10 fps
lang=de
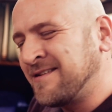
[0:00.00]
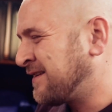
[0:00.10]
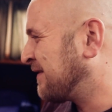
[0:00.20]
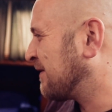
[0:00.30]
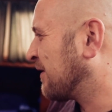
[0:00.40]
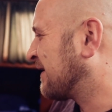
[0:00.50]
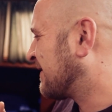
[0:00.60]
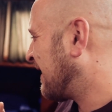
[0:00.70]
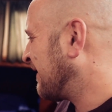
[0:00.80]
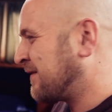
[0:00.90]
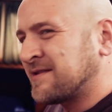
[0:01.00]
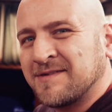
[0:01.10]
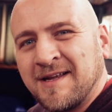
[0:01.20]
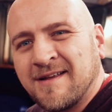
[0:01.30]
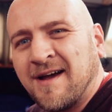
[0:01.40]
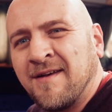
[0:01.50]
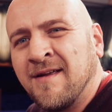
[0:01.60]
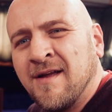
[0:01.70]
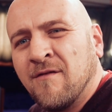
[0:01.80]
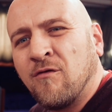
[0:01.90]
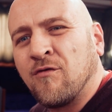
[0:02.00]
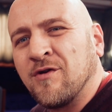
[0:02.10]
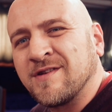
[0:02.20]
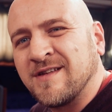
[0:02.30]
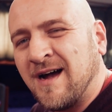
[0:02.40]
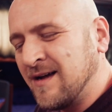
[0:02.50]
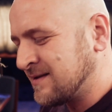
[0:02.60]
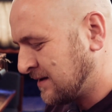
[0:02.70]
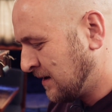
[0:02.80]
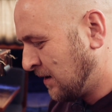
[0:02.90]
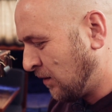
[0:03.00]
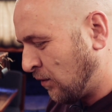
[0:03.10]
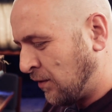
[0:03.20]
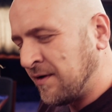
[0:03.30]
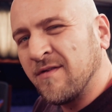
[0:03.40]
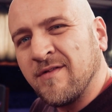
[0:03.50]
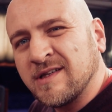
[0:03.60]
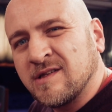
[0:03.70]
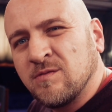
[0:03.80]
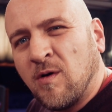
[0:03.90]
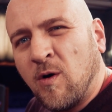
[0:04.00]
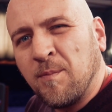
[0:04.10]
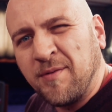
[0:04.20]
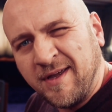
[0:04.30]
Ich werde euch zeigen, was das Ding kann, wofür es da ist und was es überhaupt